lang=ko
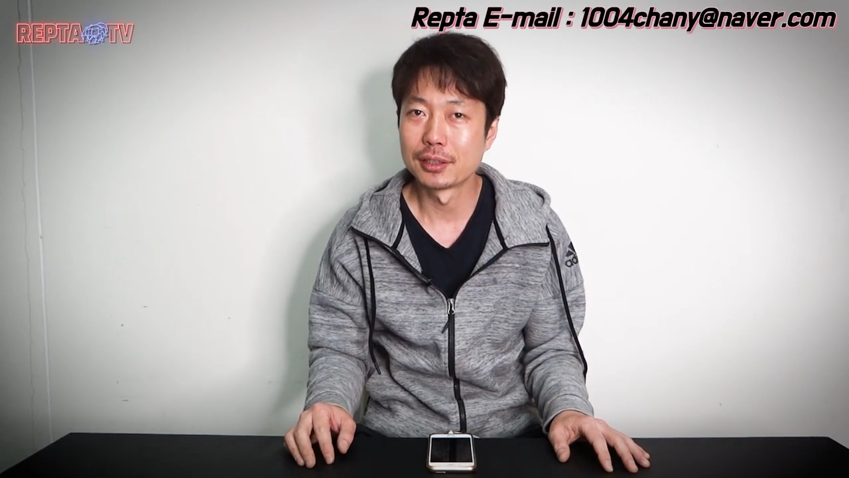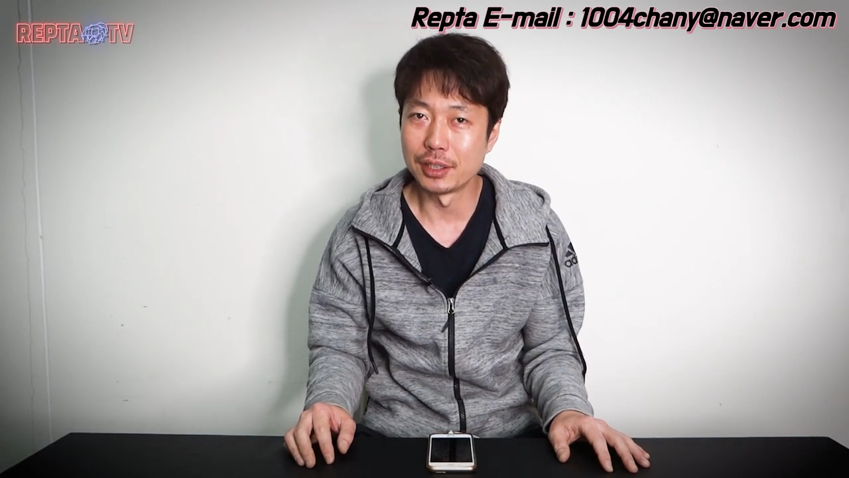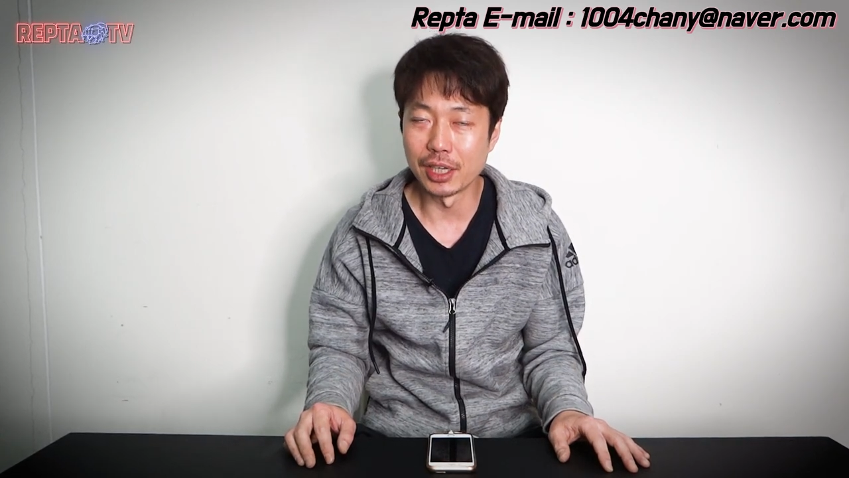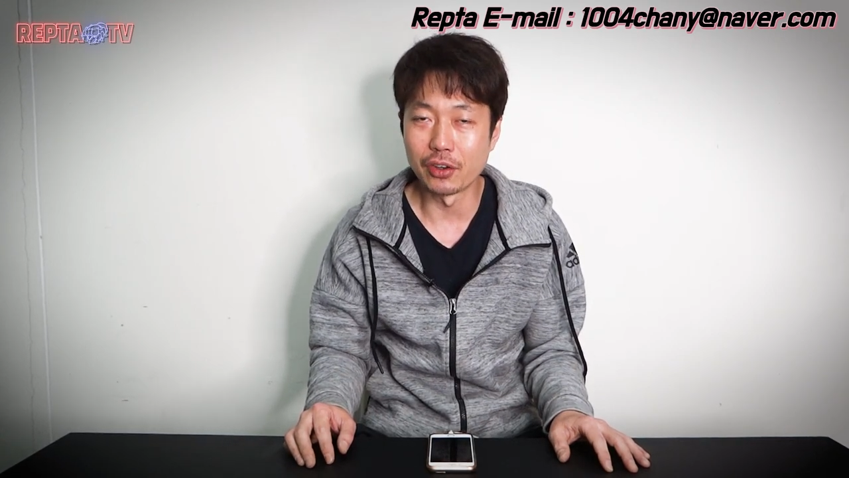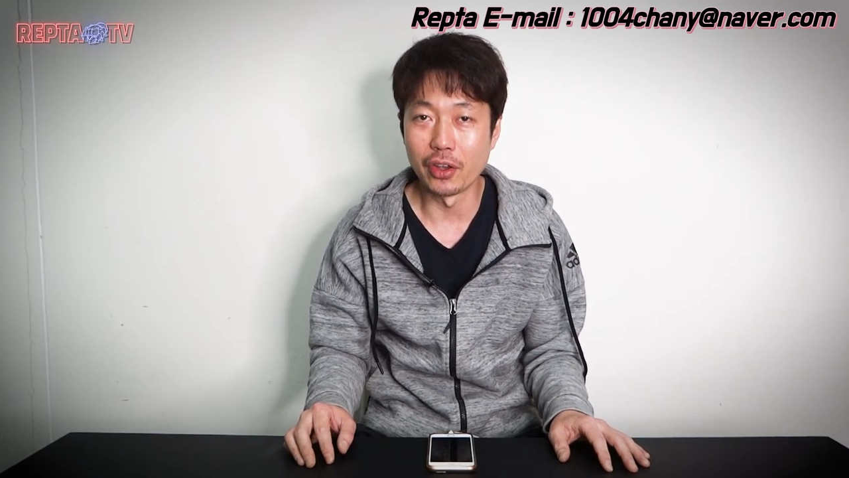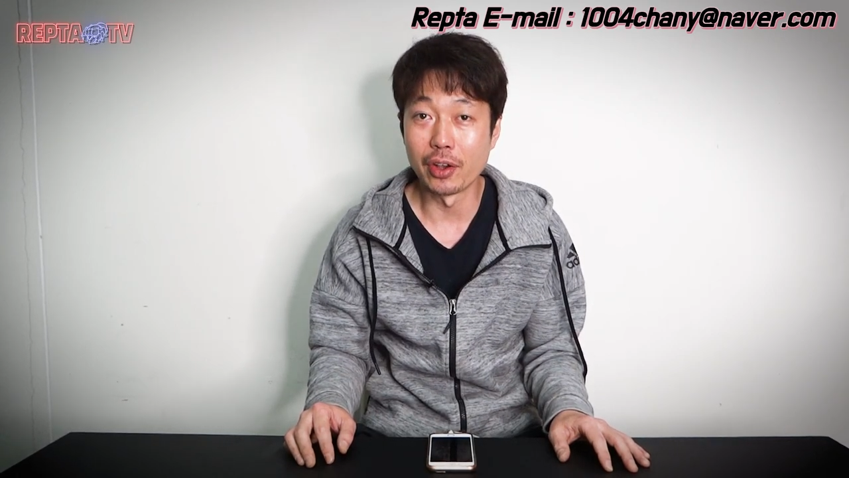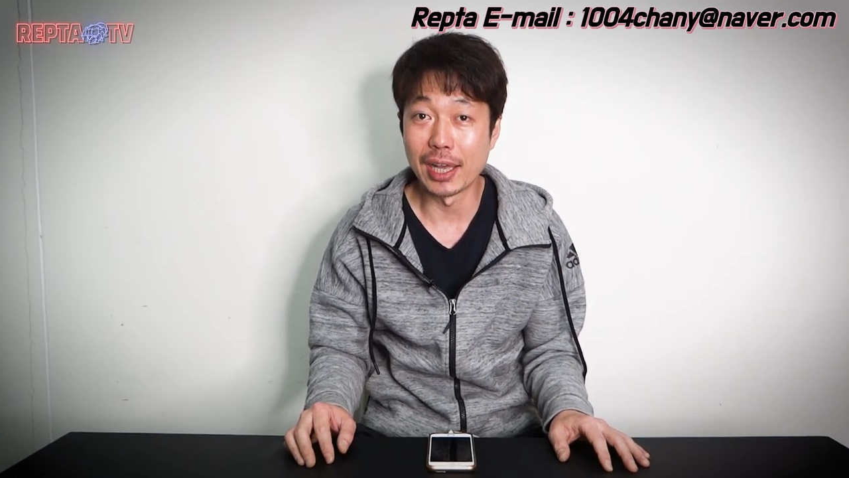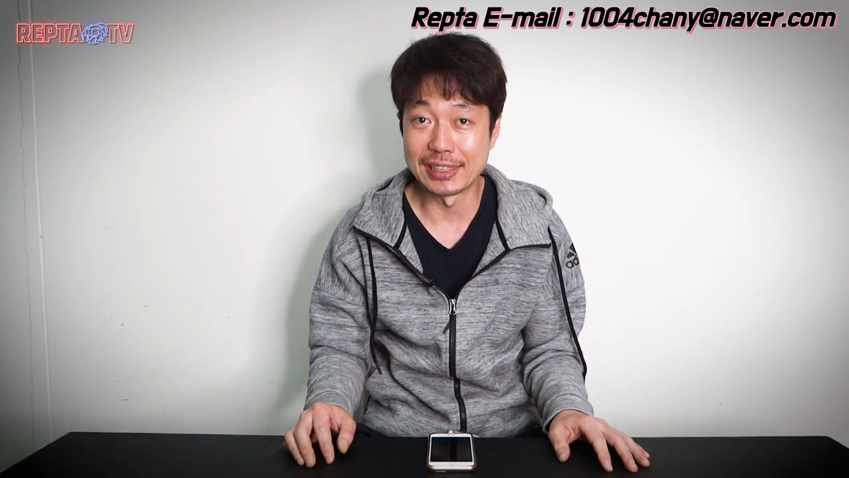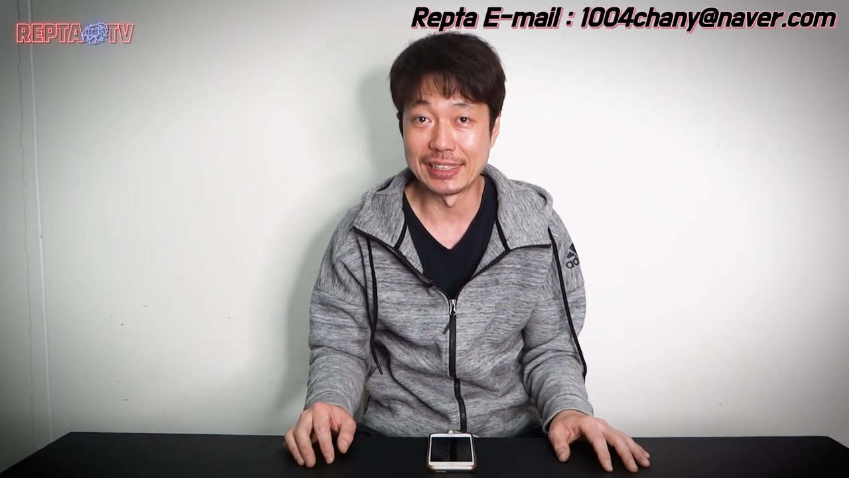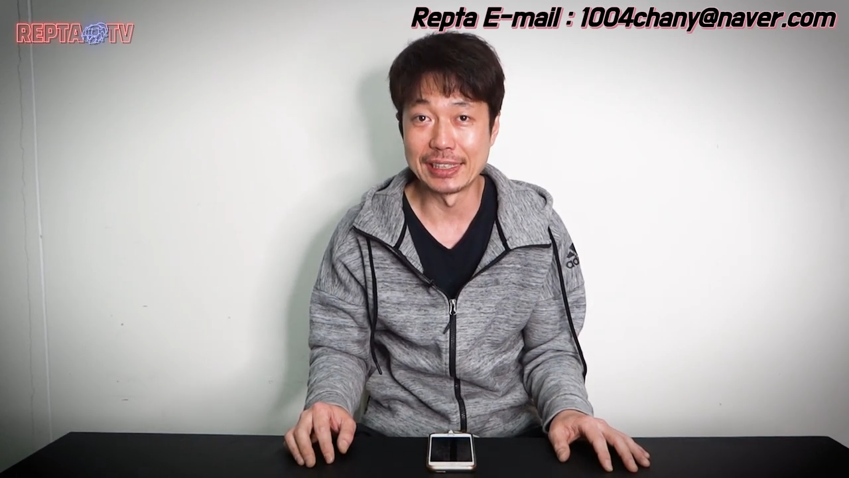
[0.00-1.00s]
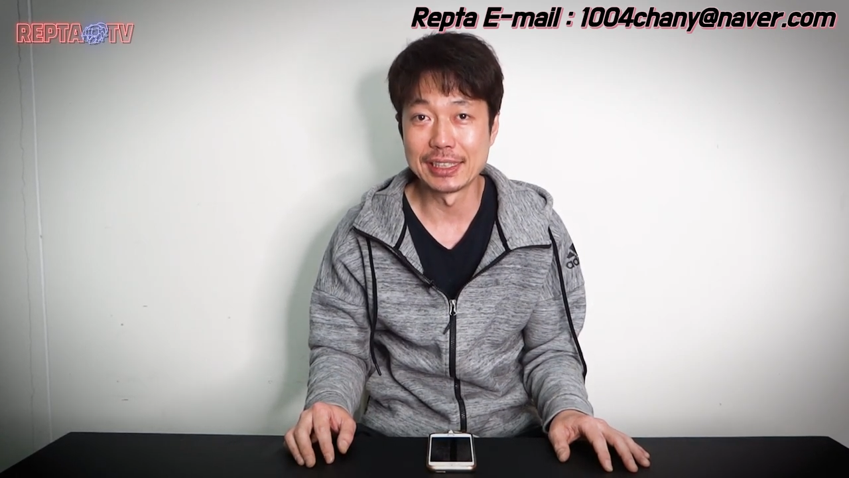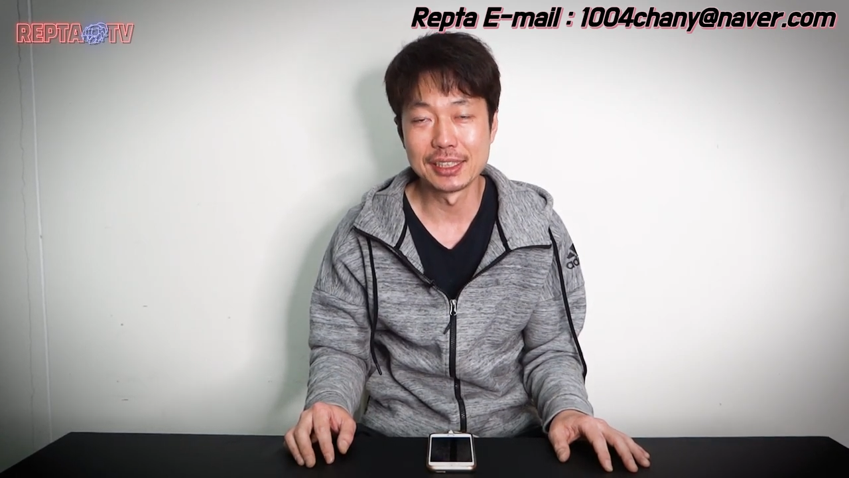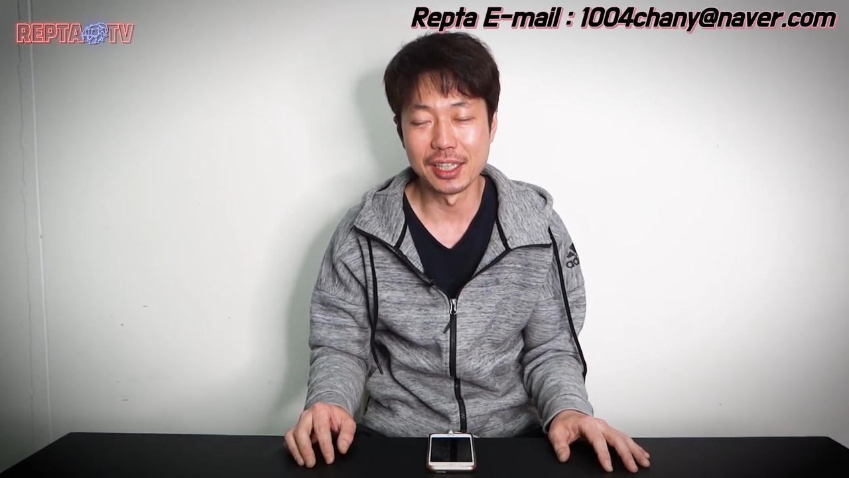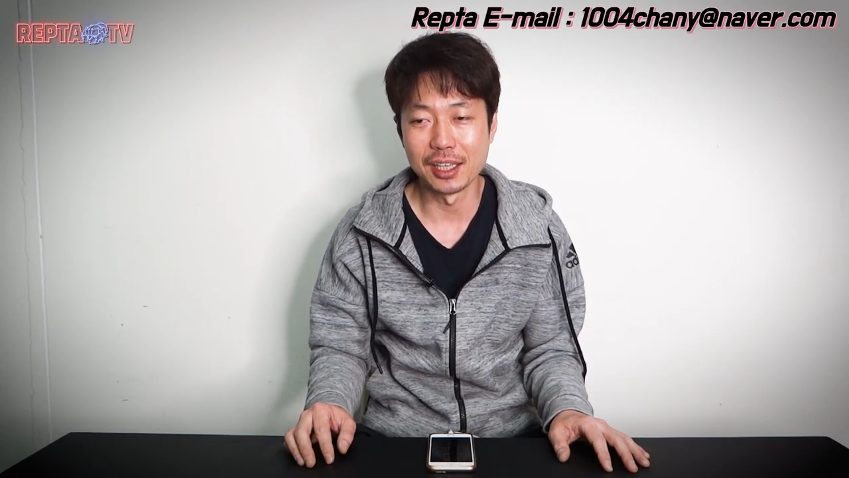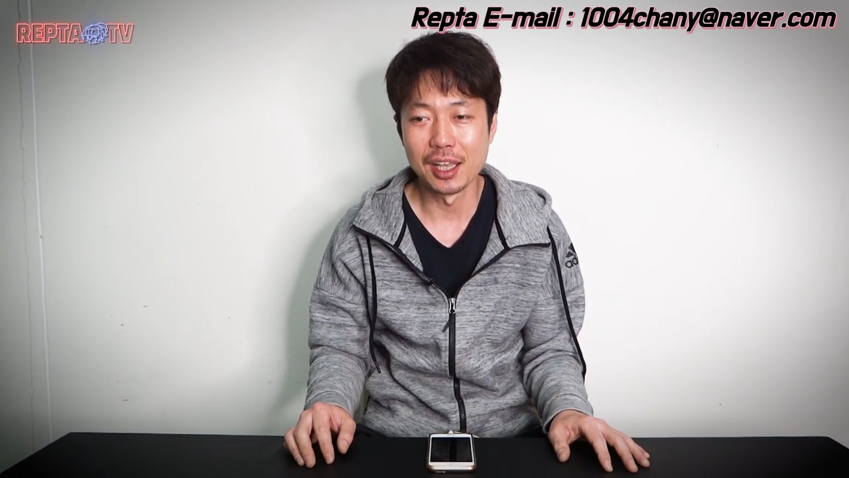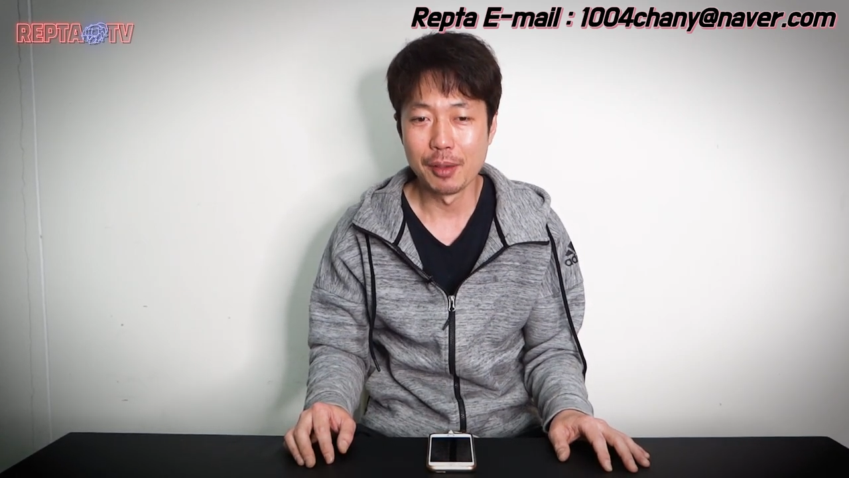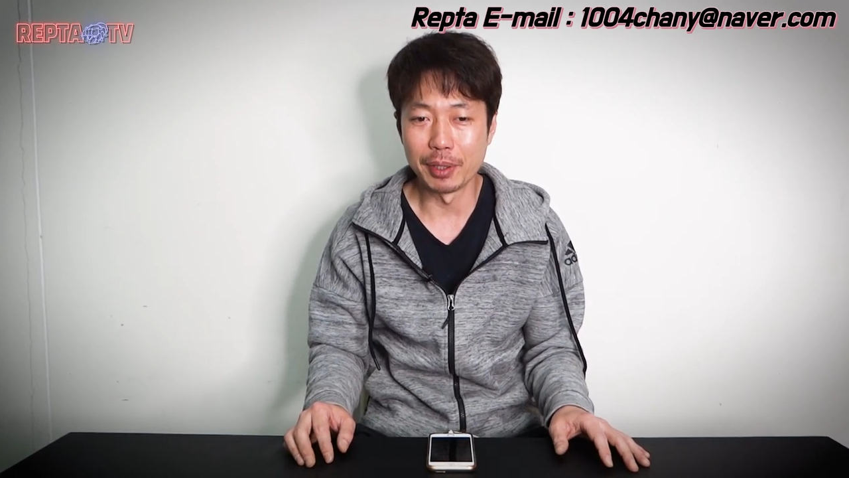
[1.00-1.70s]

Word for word: 드릴 거예요. 같이. 네.